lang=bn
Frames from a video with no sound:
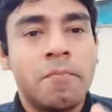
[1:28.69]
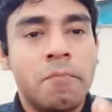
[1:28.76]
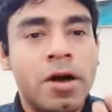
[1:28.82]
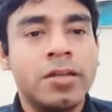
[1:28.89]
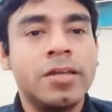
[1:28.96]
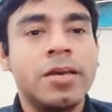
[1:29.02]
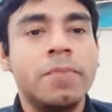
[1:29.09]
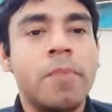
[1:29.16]

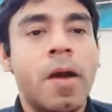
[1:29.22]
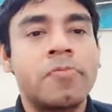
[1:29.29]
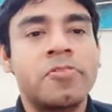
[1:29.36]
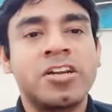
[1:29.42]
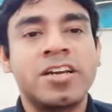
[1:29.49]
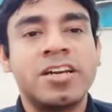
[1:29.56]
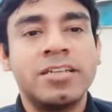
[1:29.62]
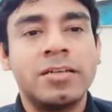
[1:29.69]
মালিক
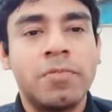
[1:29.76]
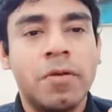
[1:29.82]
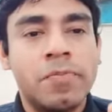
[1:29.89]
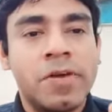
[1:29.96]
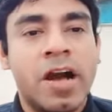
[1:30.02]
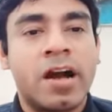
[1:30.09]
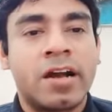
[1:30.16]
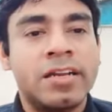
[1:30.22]
ব্যবসাটাকে
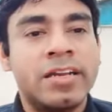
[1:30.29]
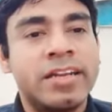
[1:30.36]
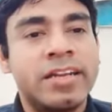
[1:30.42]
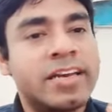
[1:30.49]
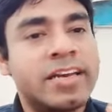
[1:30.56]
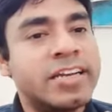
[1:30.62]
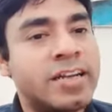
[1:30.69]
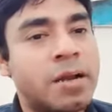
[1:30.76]
যেভাবে আগলে
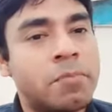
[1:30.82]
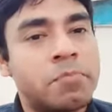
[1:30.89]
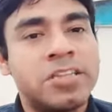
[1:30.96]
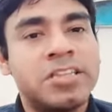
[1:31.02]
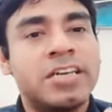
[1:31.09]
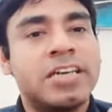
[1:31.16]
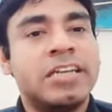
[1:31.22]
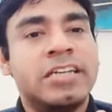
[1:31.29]
রেখে সামনের
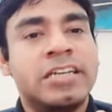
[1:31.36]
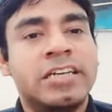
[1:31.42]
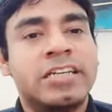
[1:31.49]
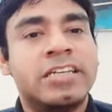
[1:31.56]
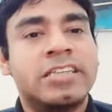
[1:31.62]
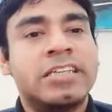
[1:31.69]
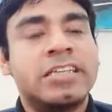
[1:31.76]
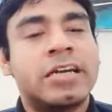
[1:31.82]
দিকে নিয়ে
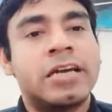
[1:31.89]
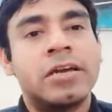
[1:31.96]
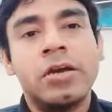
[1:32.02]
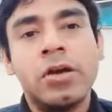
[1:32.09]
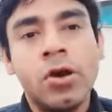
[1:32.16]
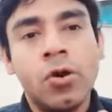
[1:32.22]
যেতে চায়